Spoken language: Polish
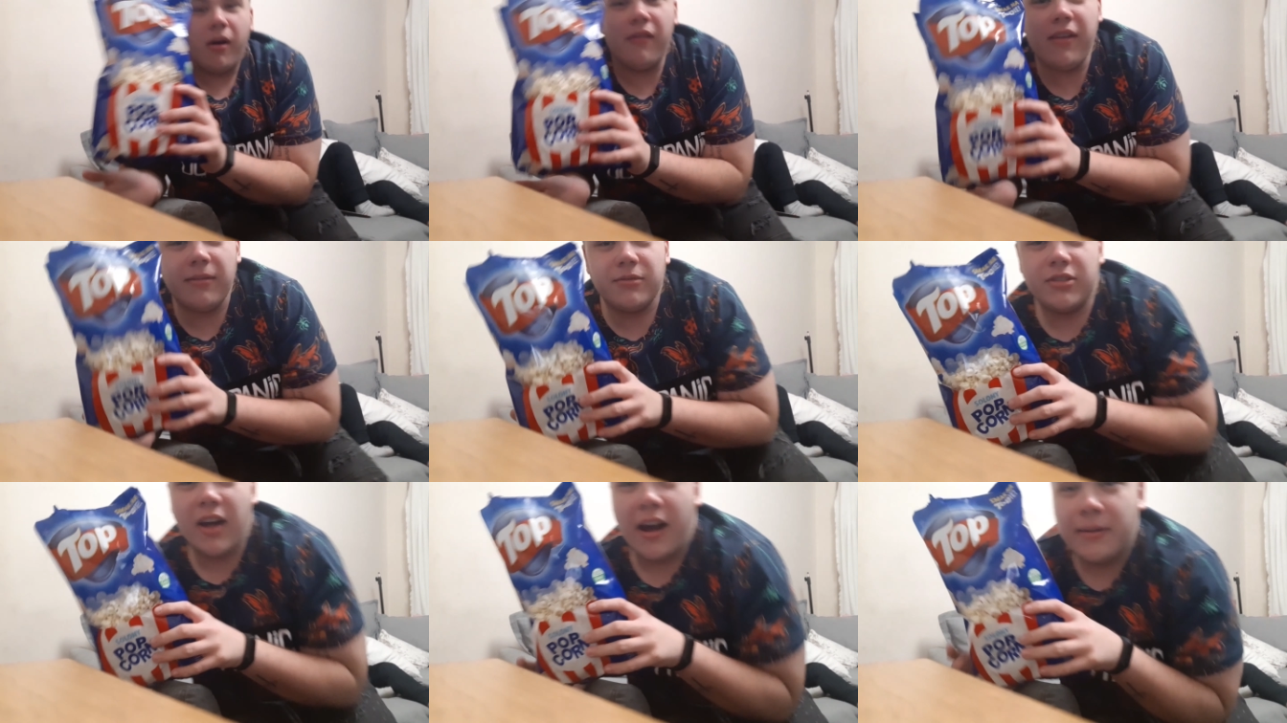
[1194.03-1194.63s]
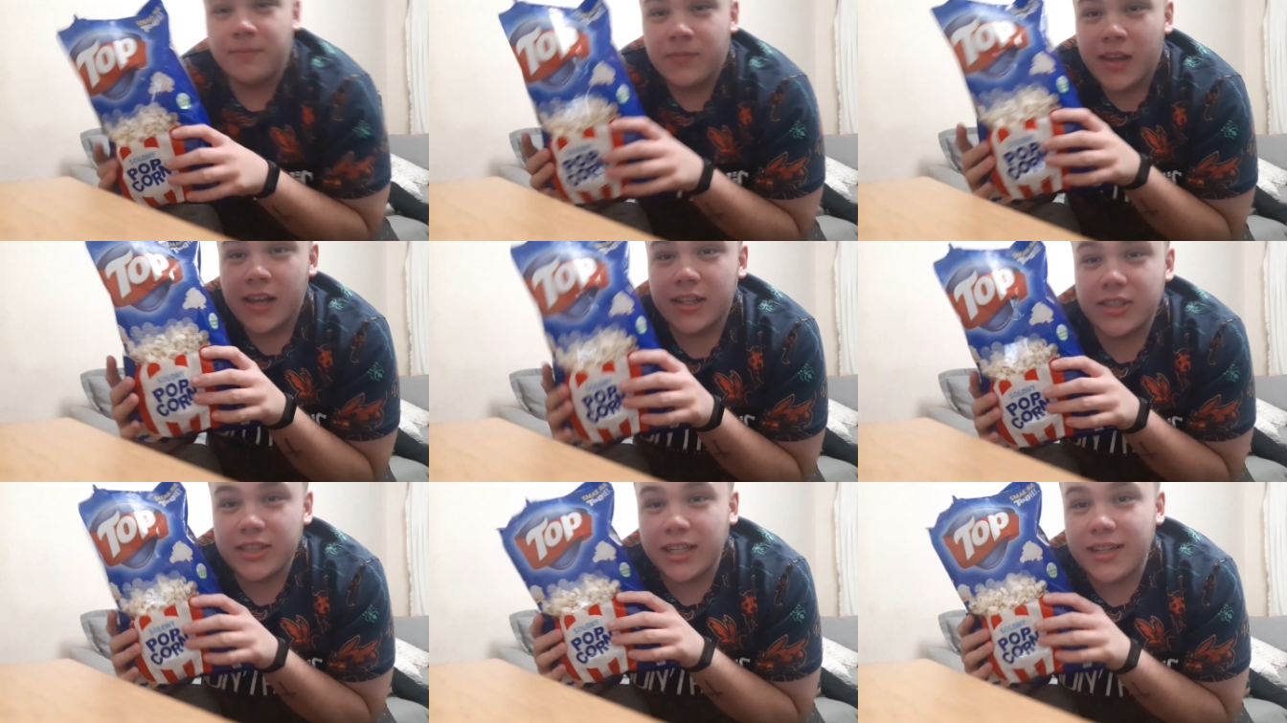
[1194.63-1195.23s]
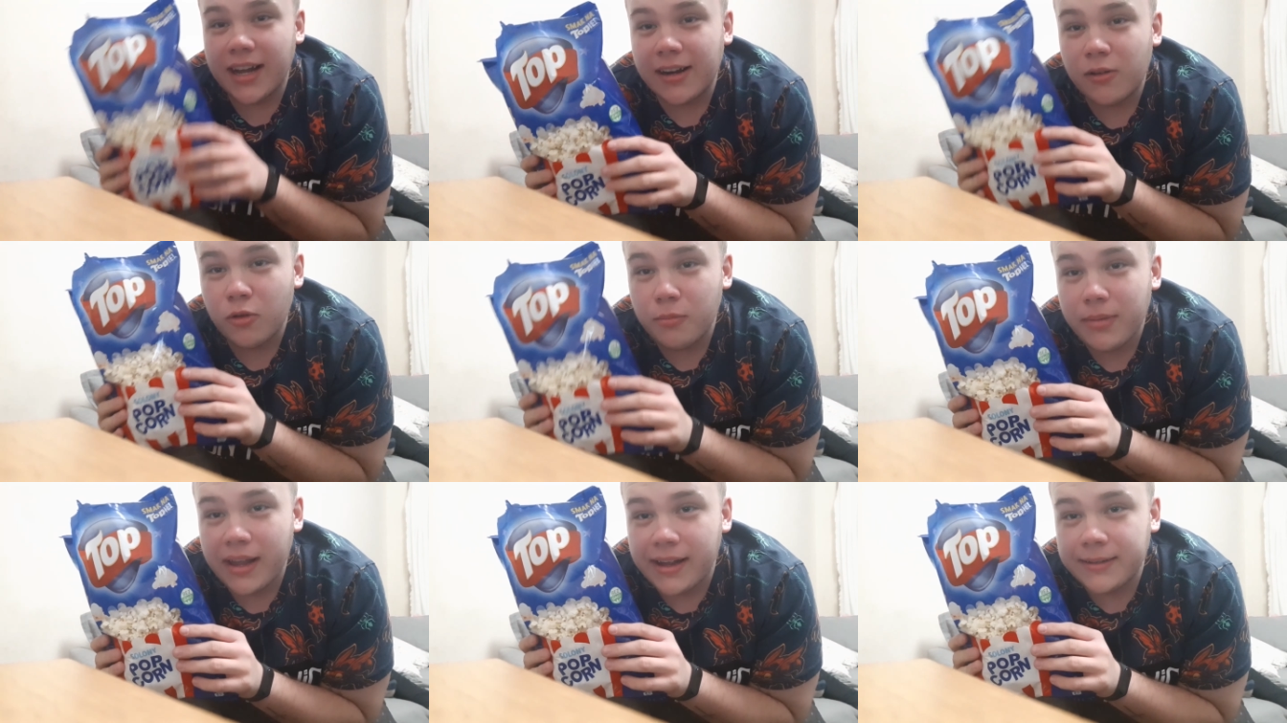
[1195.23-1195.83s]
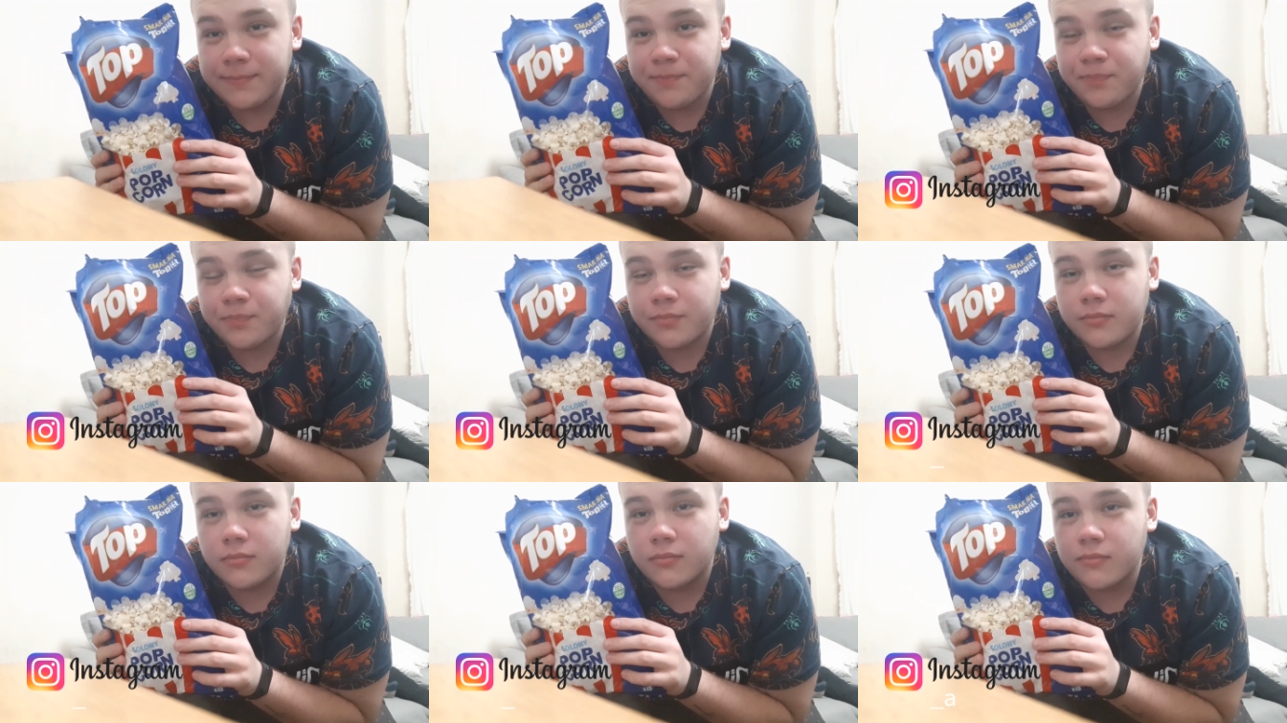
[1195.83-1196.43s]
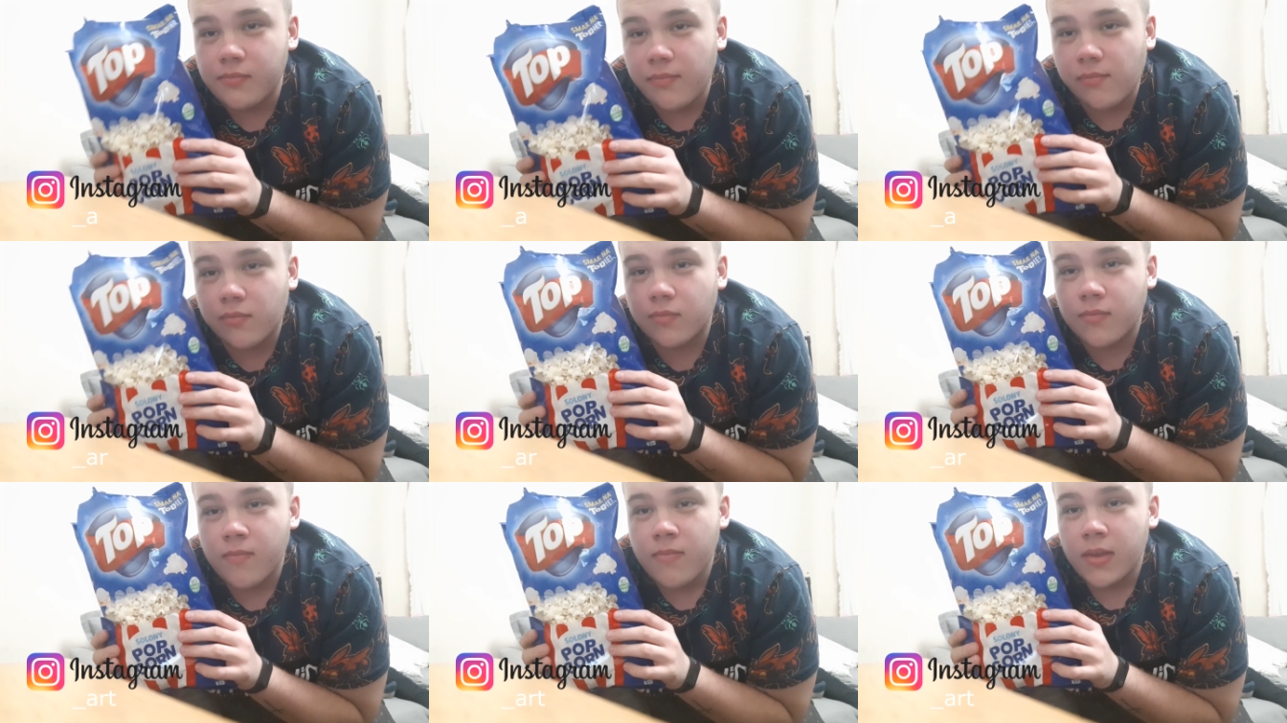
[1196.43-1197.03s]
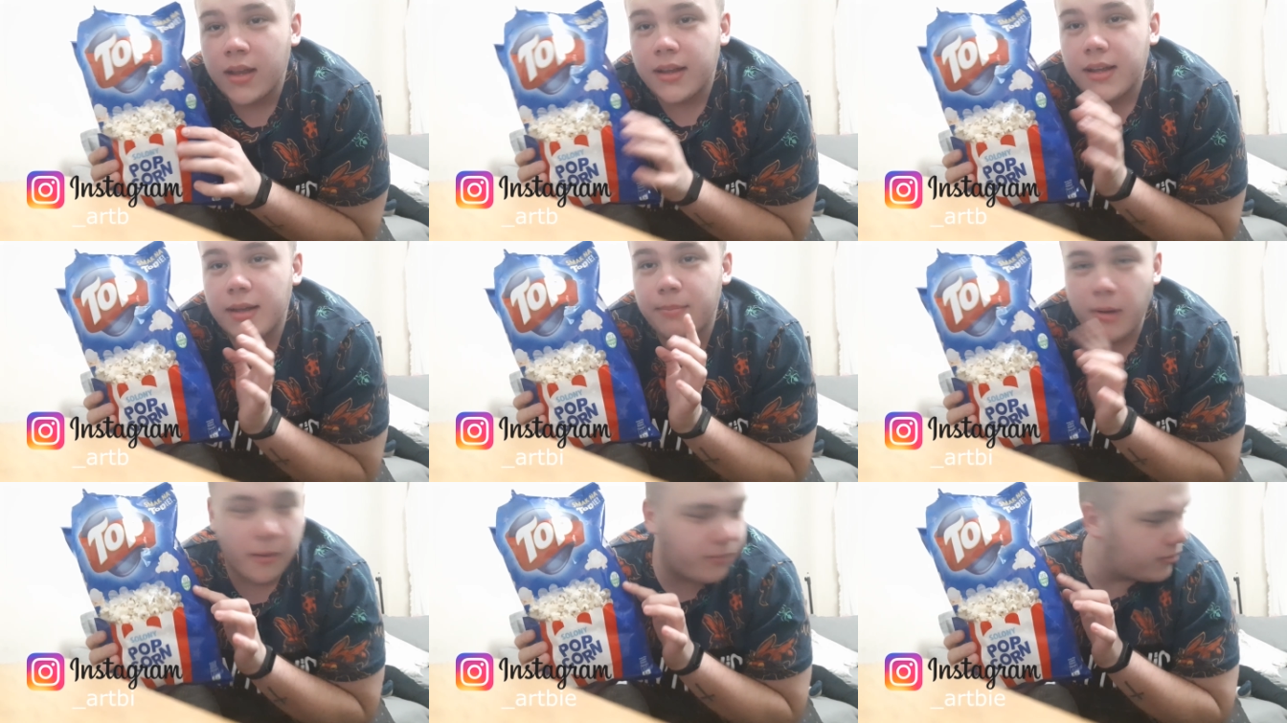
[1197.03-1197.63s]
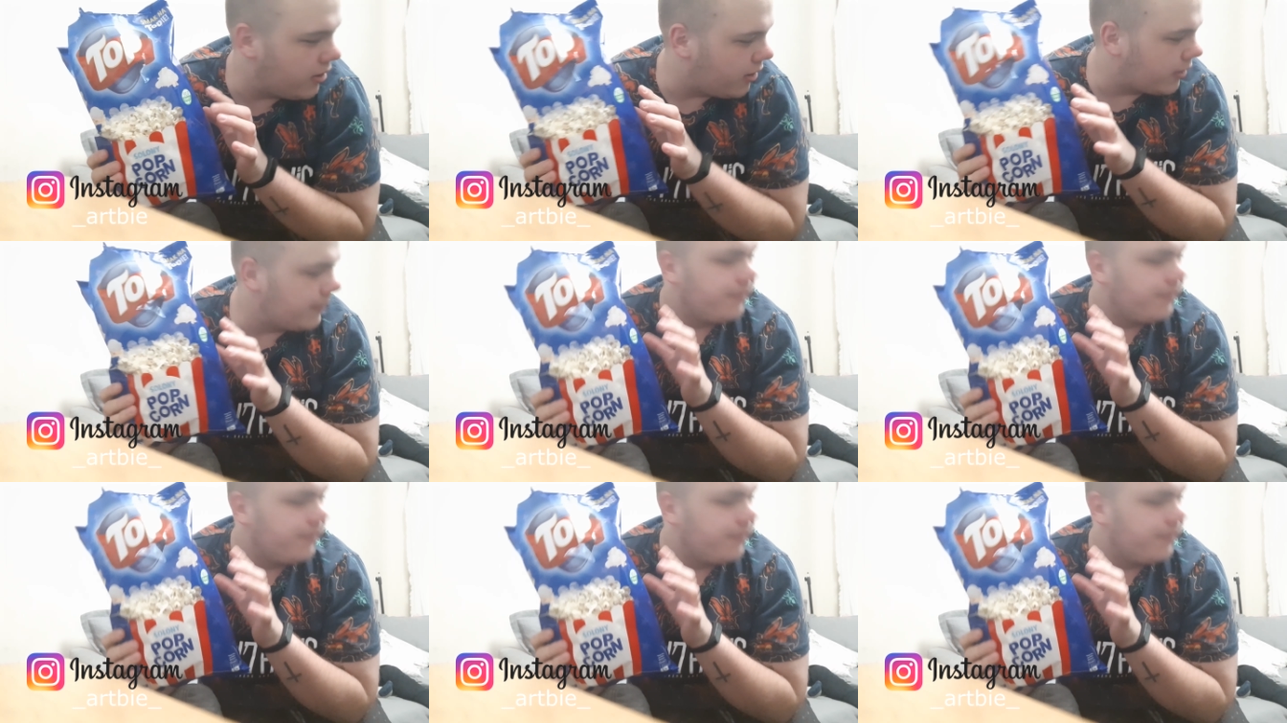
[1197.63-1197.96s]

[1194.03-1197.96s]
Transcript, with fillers: Powiem wam, że tak lubię mm, popcorn,